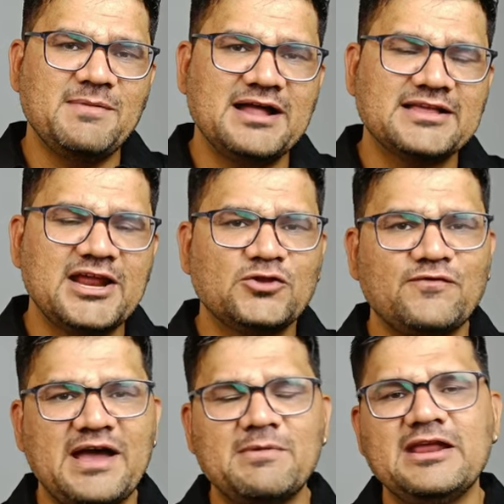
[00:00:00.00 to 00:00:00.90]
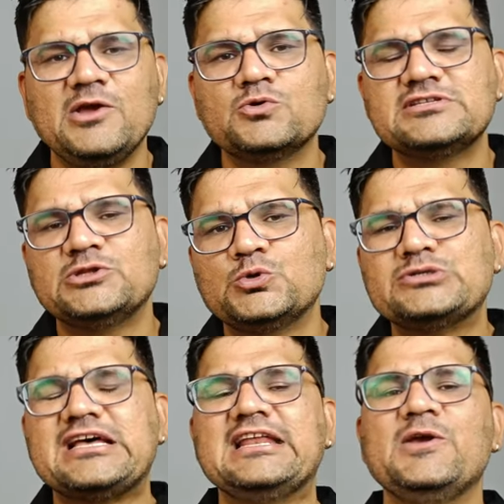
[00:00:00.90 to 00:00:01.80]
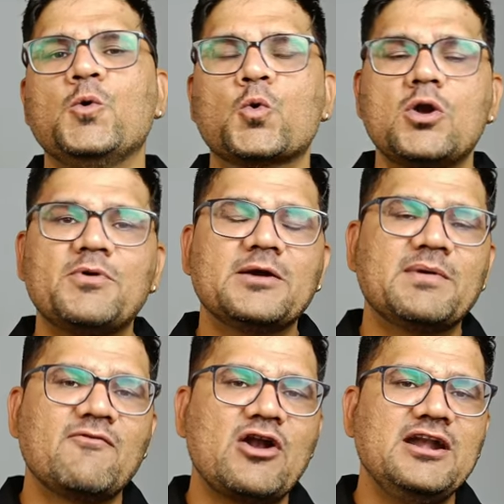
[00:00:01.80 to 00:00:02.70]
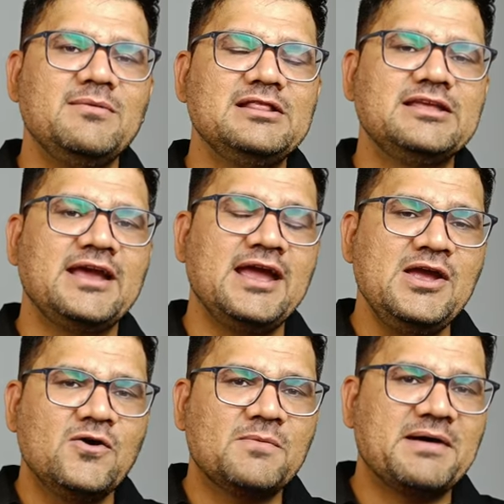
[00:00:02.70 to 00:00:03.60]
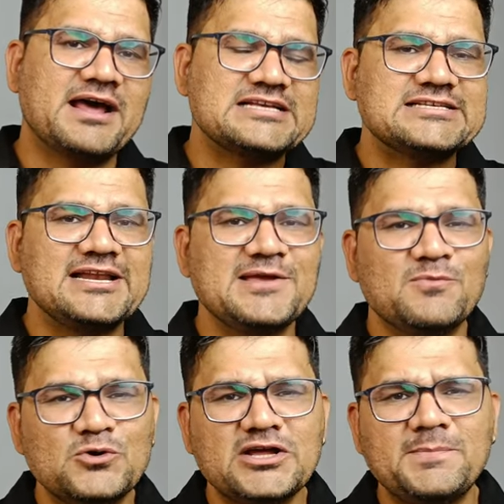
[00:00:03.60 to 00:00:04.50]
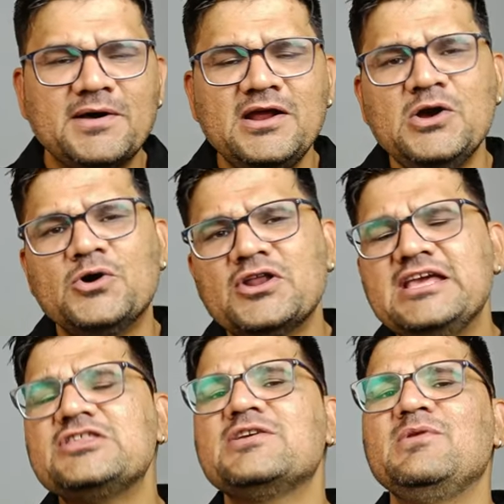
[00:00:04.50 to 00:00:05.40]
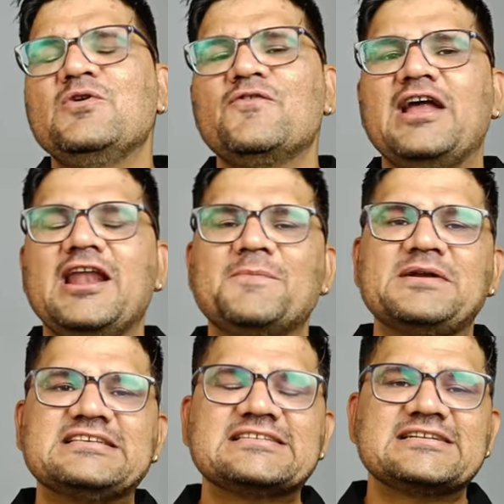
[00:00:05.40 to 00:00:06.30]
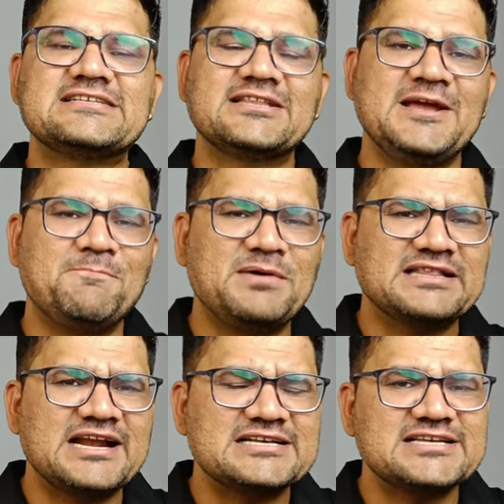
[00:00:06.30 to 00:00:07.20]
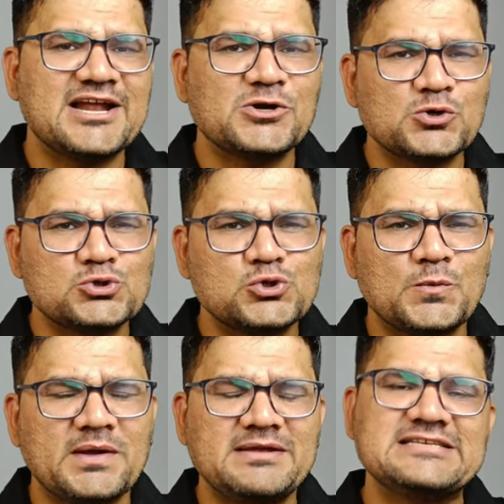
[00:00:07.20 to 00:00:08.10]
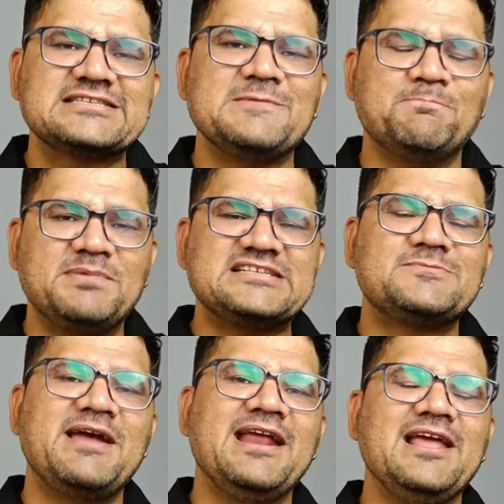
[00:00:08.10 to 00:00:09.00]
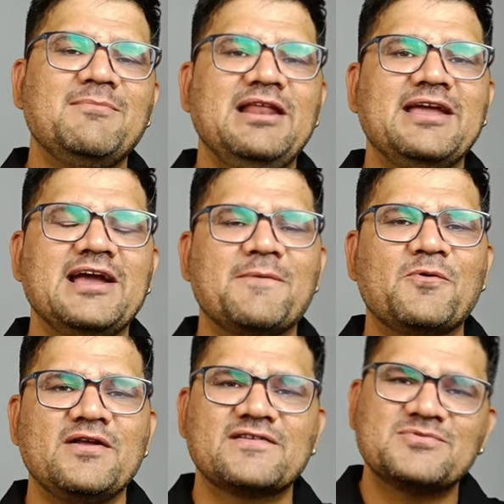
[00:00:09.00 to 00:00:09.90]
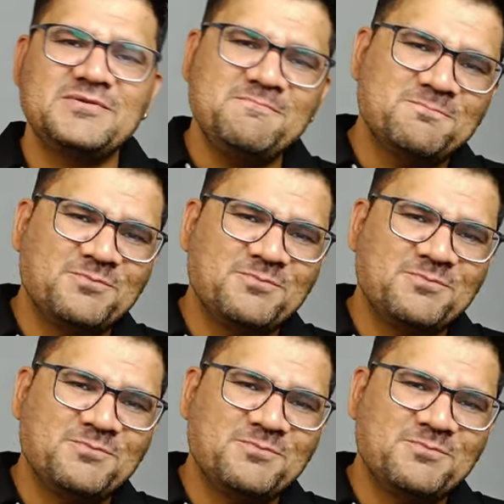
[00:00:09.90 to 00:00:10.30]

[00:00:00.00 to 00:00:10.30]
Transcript: की बात करें तो फैबर की ओर से दो साल की ओवरऑल प्रोडक्ट पर वारंटी मिलती है और बारह साल की मोटर पर और इस चिमनी को फिलहाल आप परचेस कर सकते हैं पंद्रह नौ सौ रुपए में जिसकी बेस्ट बाइंग लिंक मिलेगी आपको डिस्क्रिप्शन